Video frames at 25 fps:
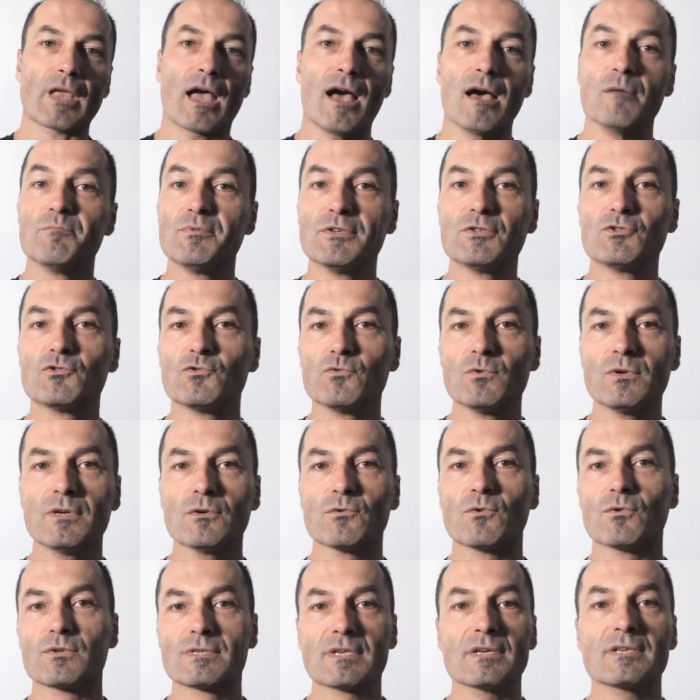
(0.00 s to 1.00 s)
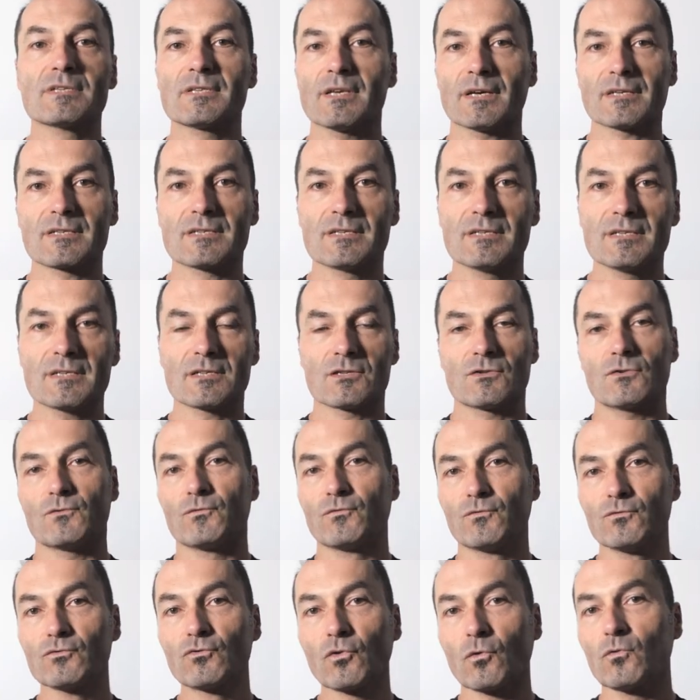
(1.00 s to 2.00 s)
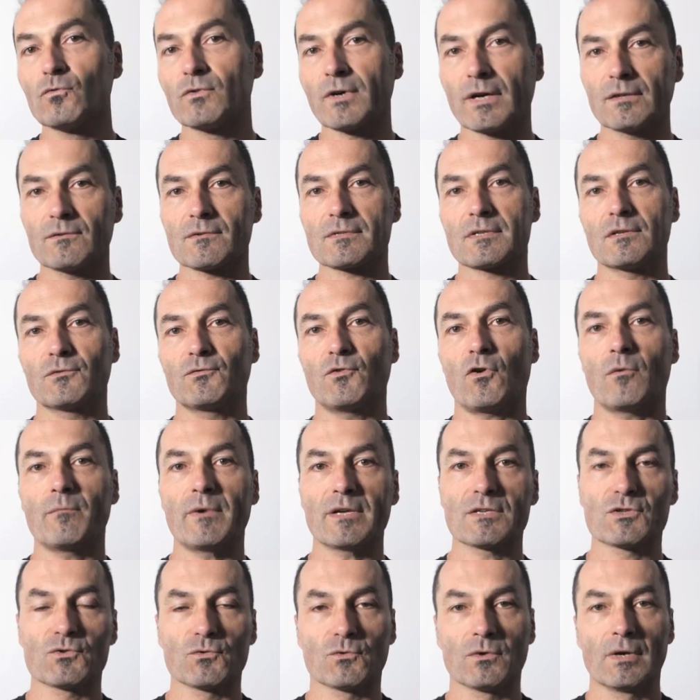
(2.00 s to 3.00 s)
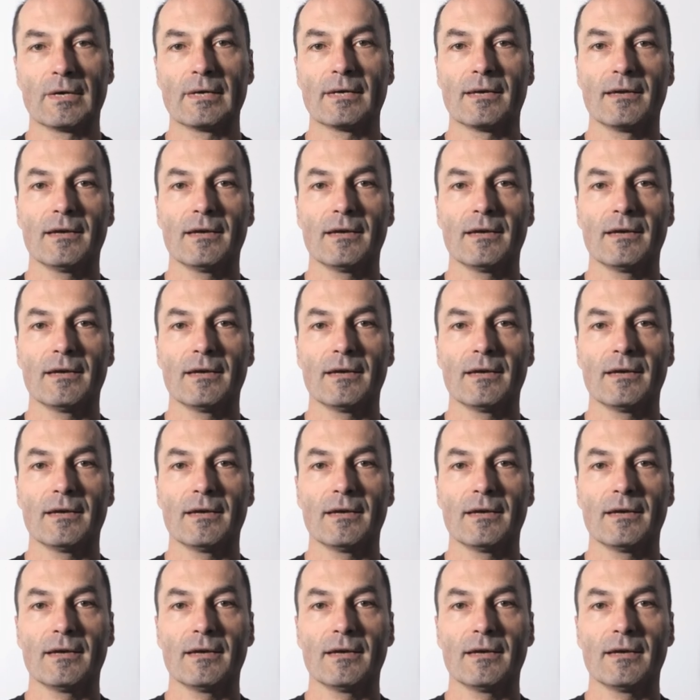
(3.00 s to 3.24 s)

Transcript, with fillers: habitué aux exercices, vous trouverez dans cette formation